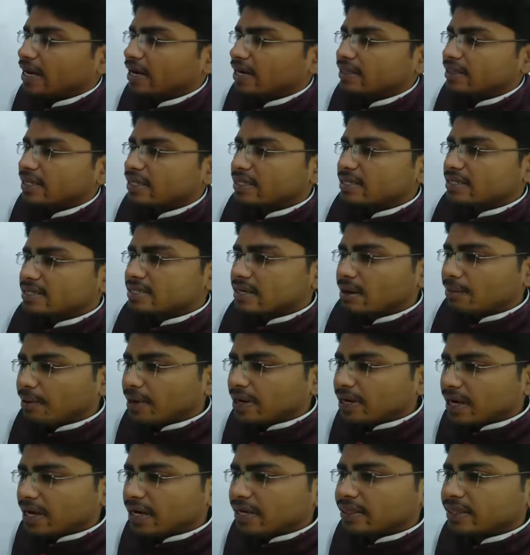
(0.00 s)
करते थे
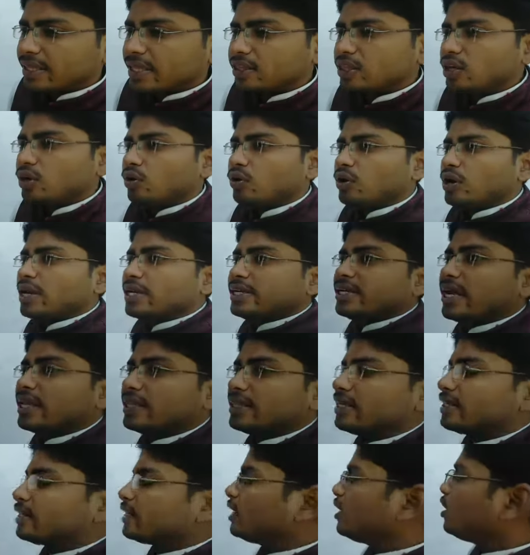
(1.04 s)
सामान खरीदते थे और ले
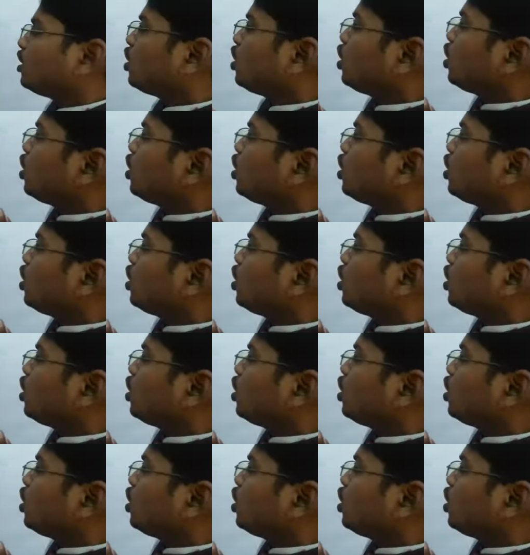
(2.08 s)
जाते थे